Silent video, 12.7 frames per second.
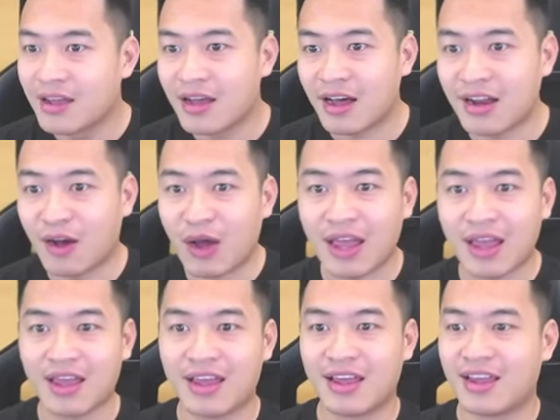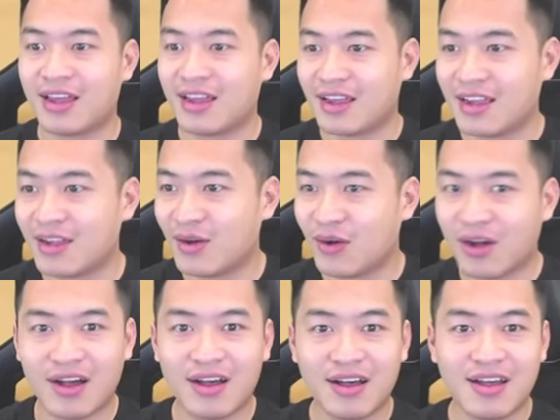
ở đâu ấy Ơ, ờ,